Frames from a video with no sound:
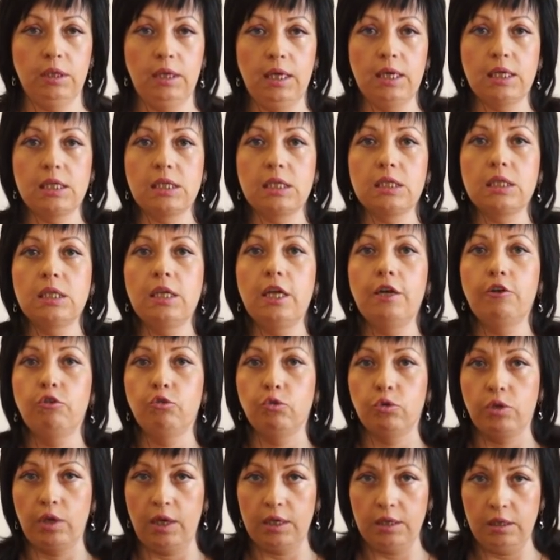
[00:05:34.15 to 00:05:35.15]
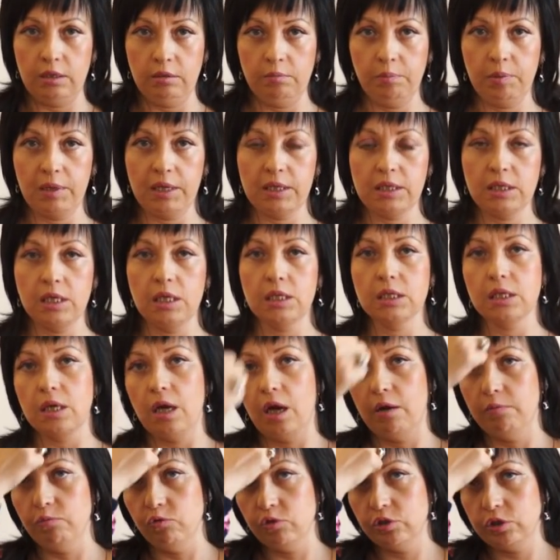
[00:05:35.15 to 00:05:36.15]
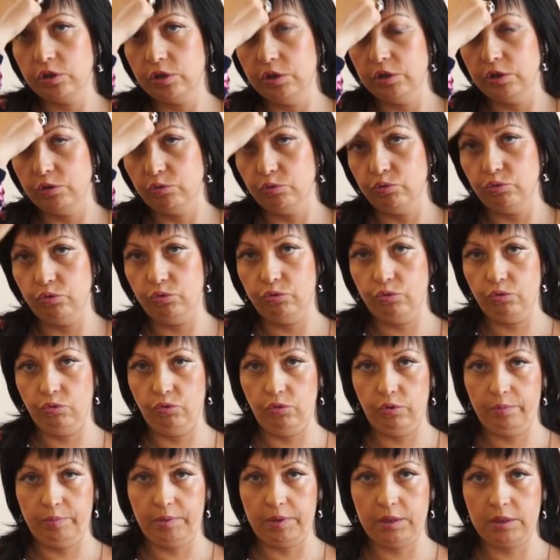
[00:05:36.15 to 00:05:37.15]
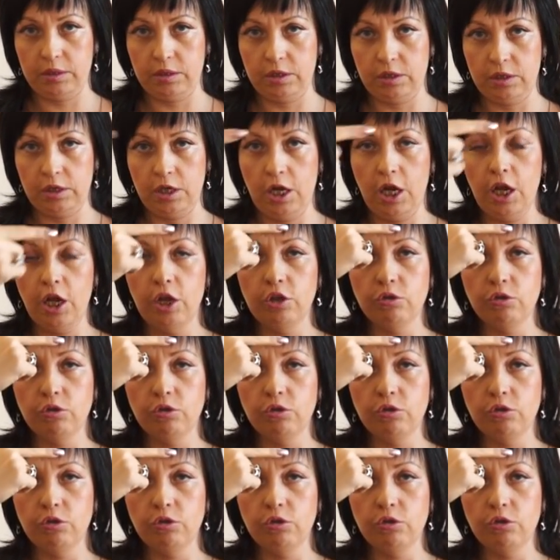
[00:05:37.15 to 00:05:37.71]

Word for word: и осознает один процесс, а мозг диктует другой процесс.